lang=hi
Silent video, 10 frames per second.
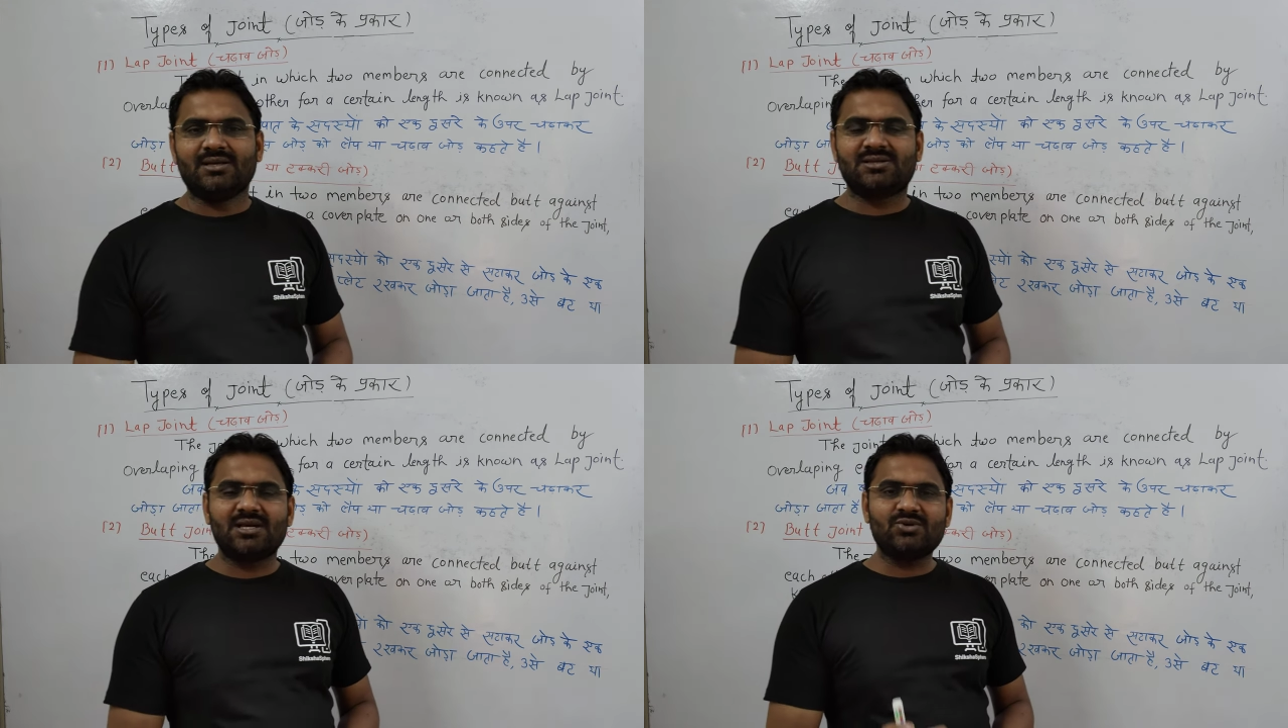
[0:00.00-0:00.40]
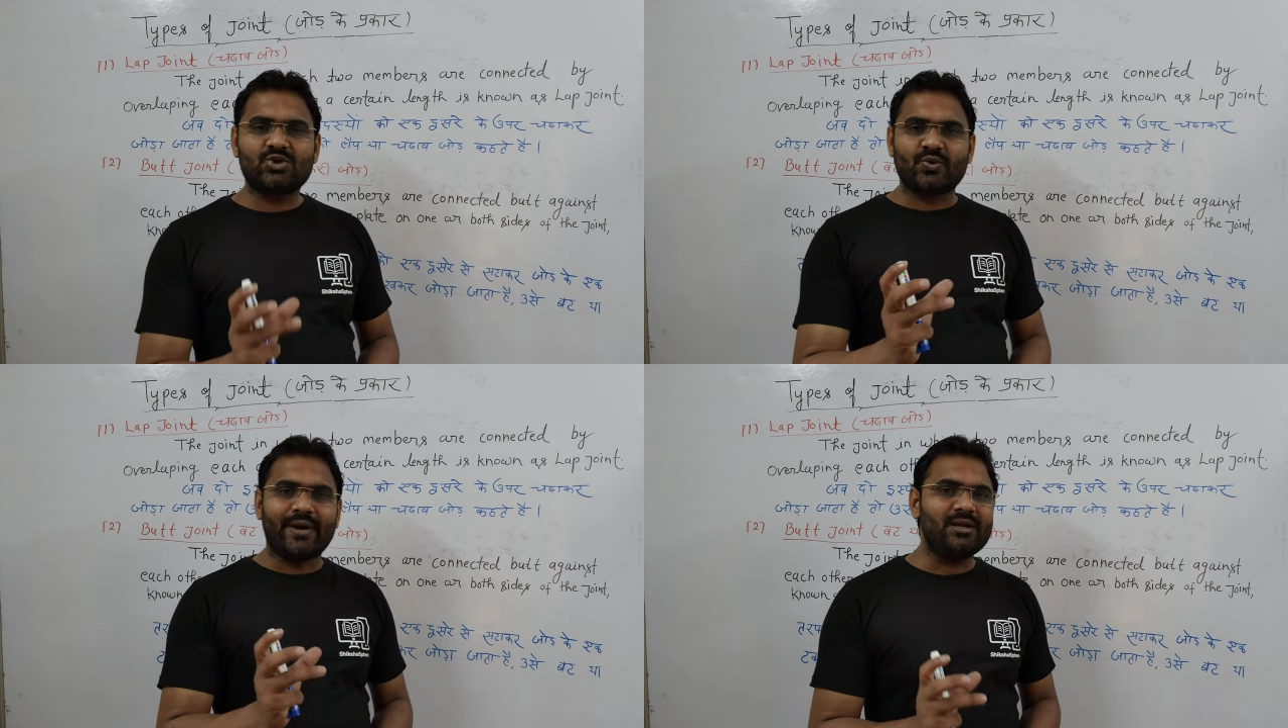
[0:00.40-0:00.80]
इसके जो
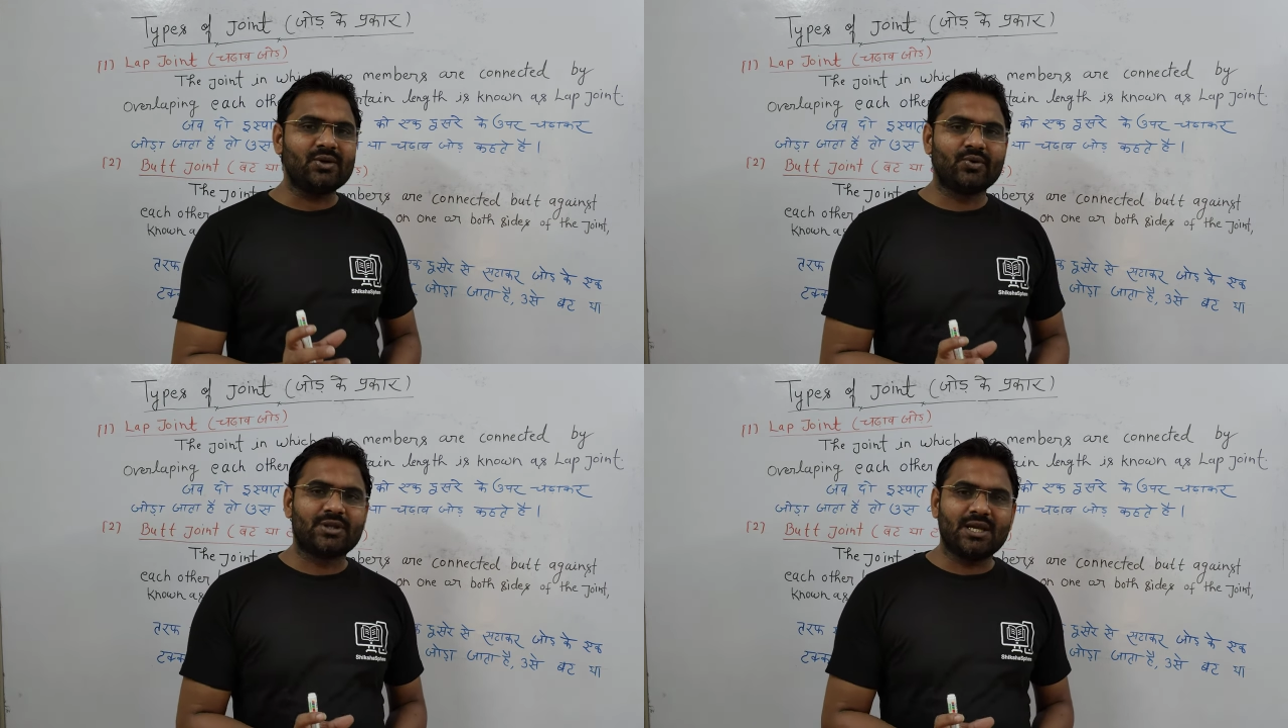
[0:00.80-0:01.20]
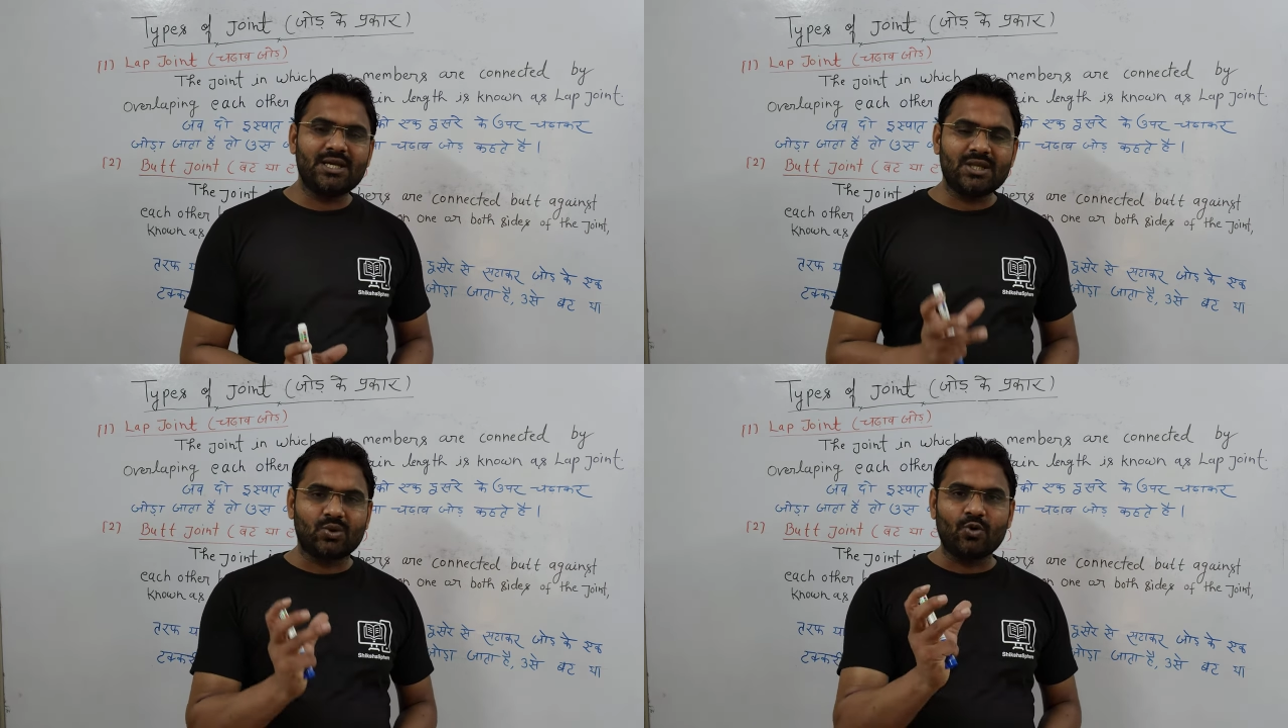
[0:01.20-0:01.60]
ज्वाइंट होते हैं
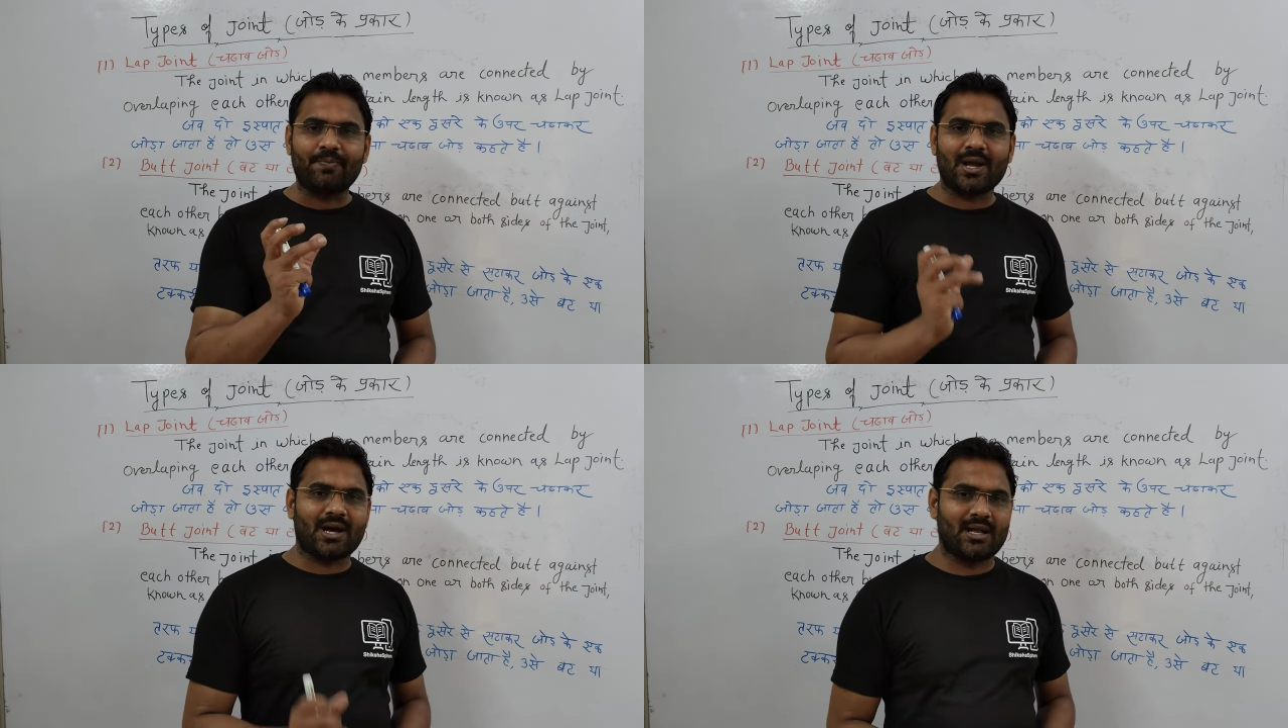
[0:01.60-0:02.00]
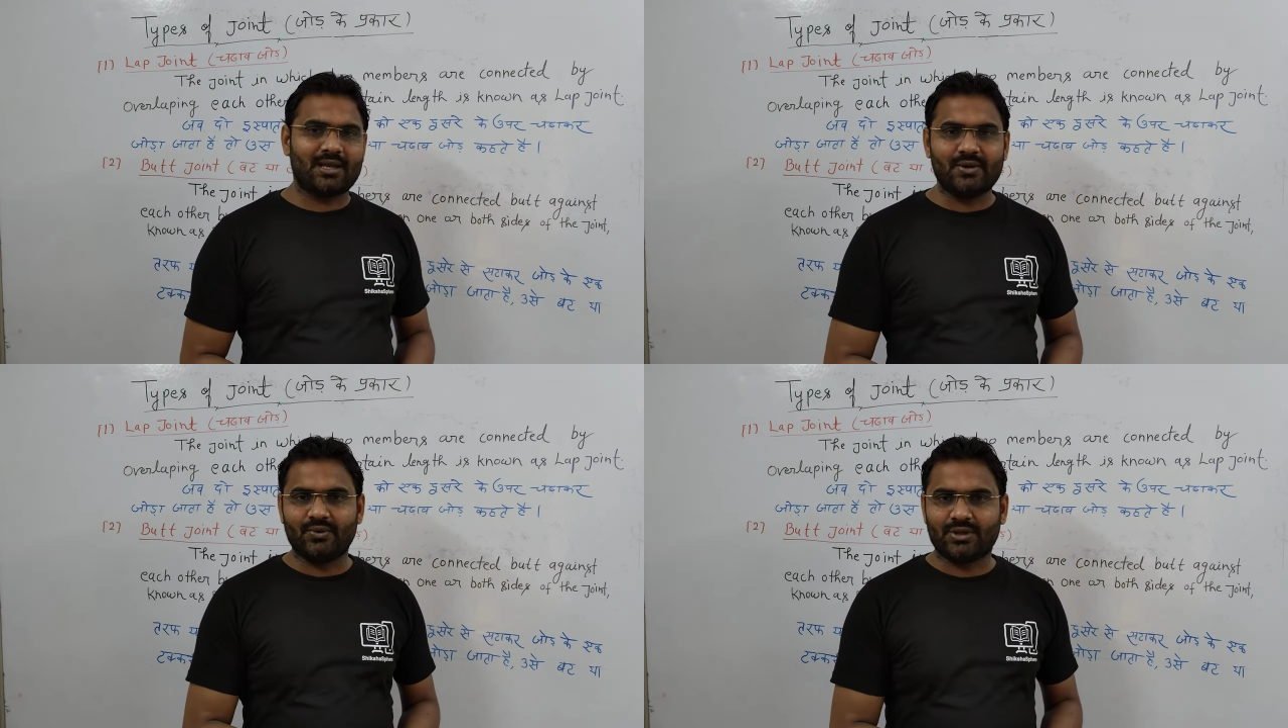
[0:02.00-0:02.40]
ये दो प्रकार
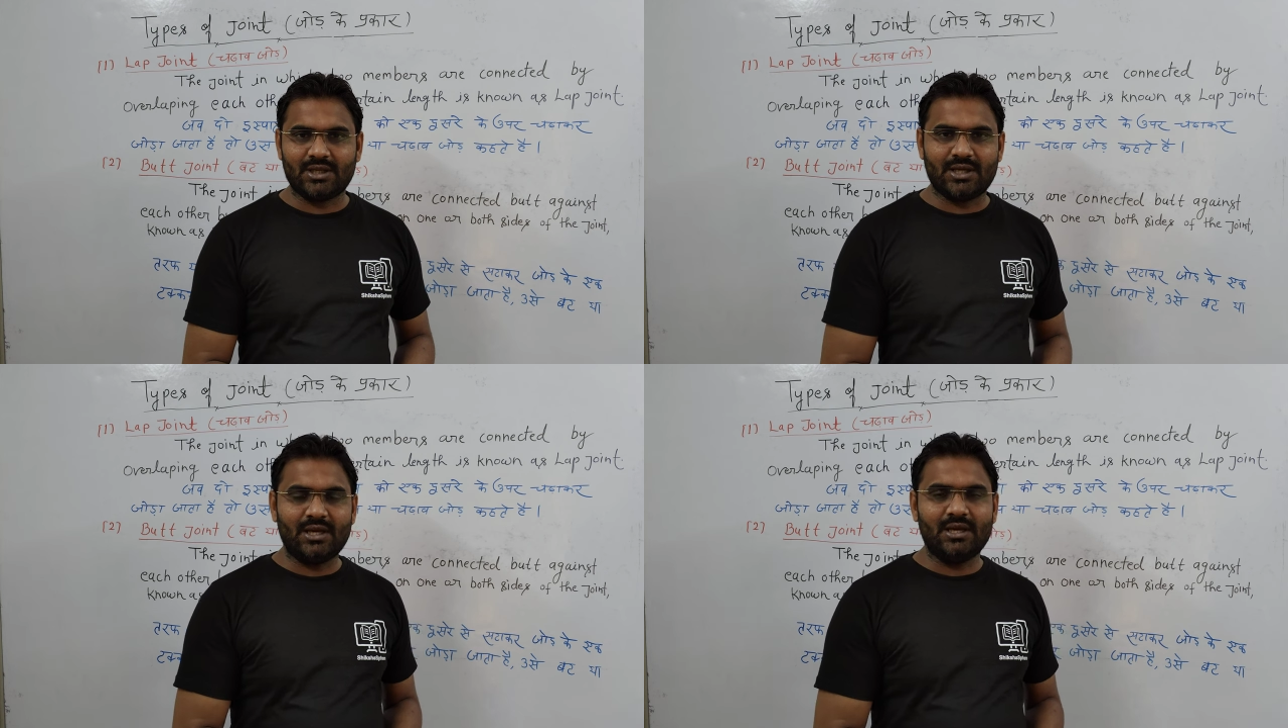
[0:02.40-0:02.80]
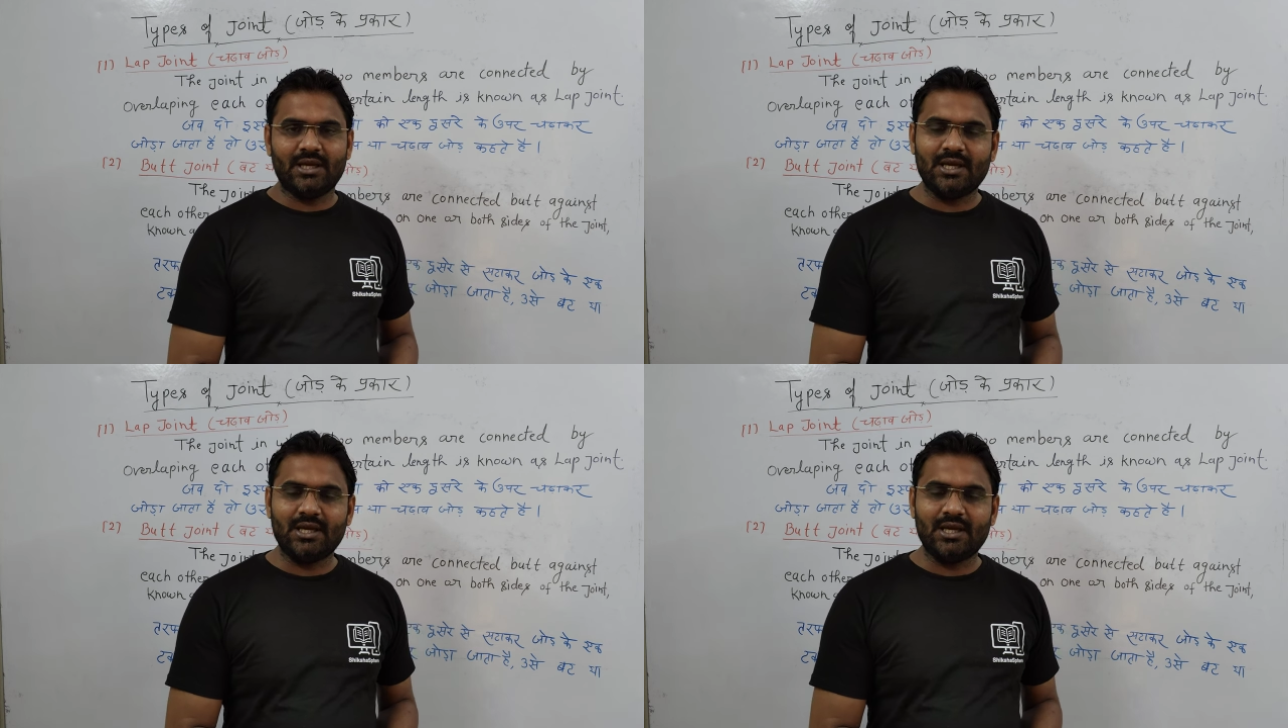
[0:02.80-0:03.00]
की होती है